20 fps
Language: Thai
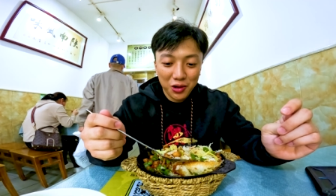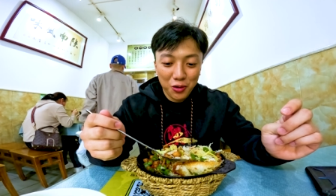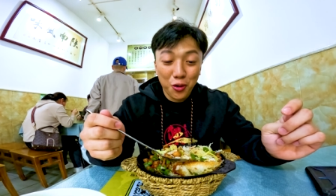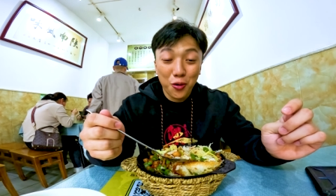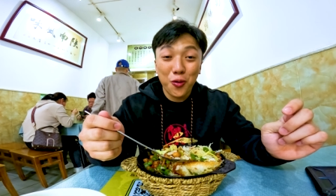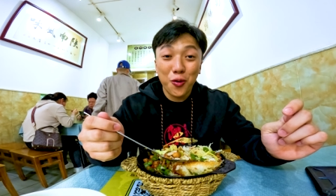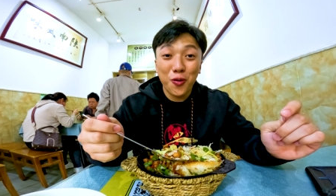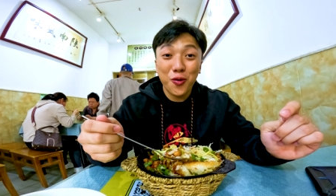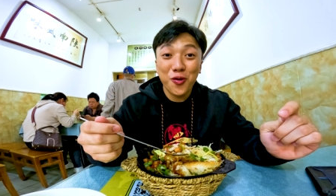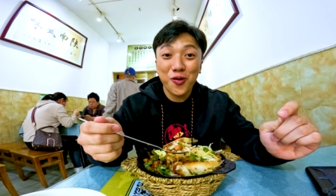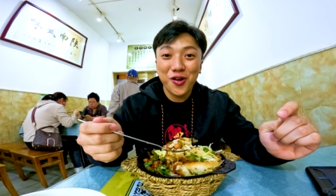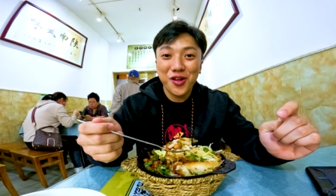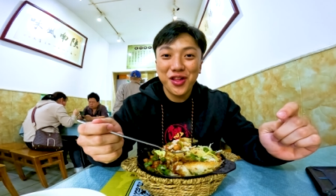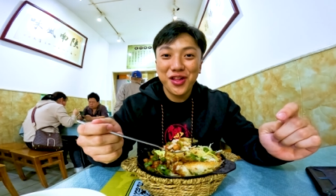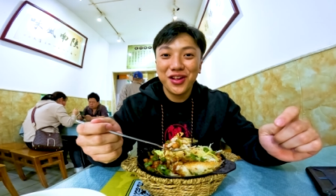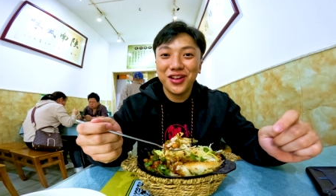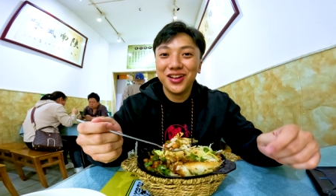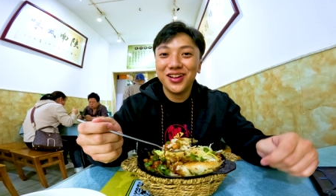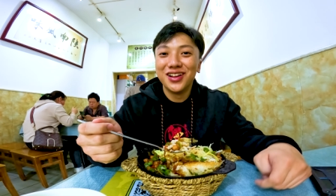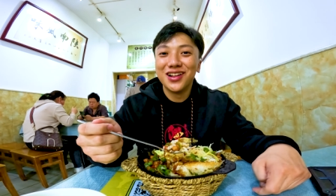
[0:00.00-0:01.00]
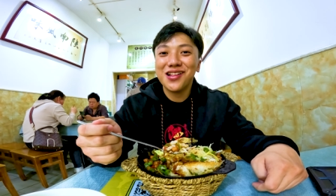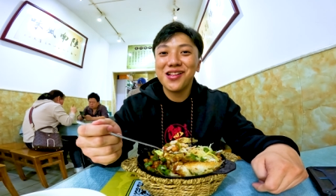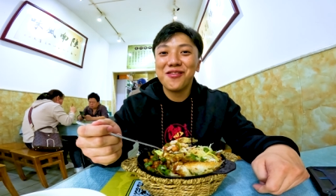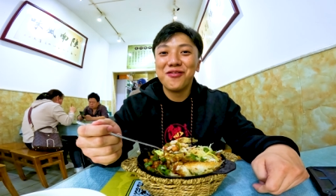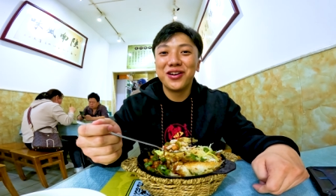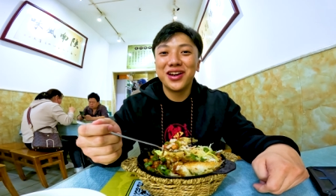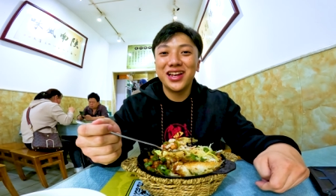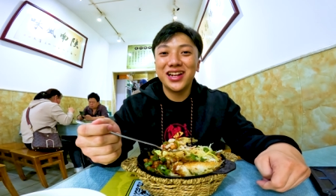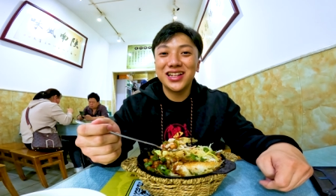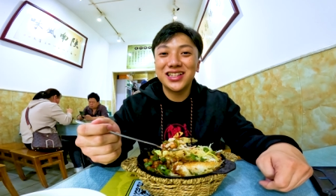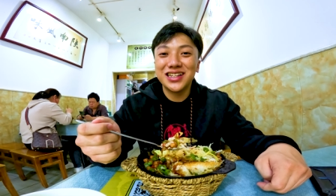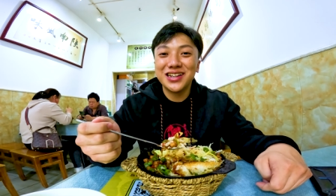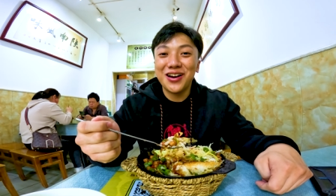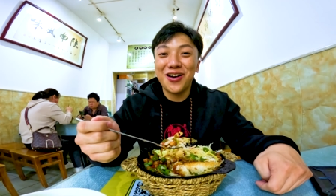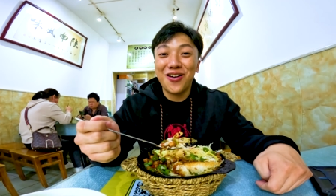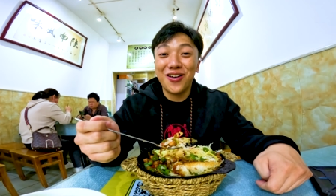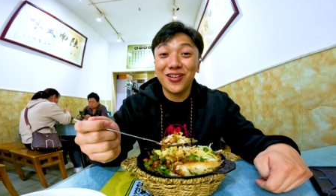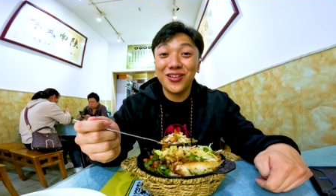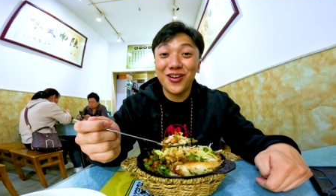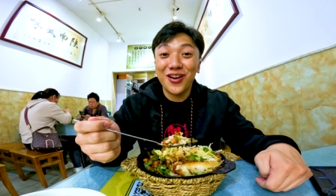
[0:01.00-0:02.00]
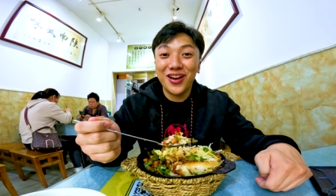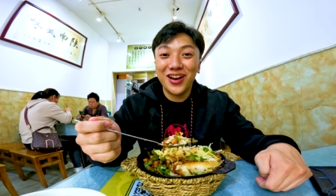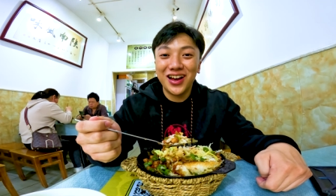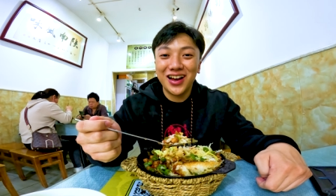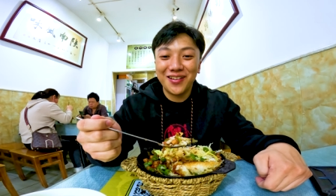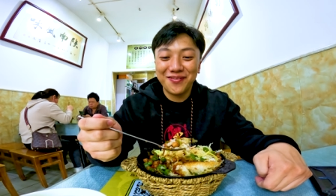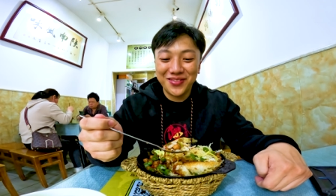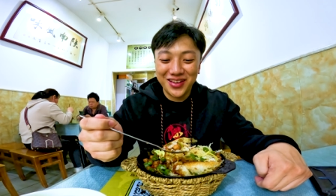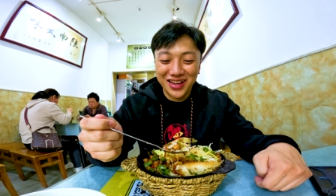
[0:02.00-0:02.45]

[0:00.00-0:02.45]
โห วันนี้ได้เจอของอร่อยแล้วครั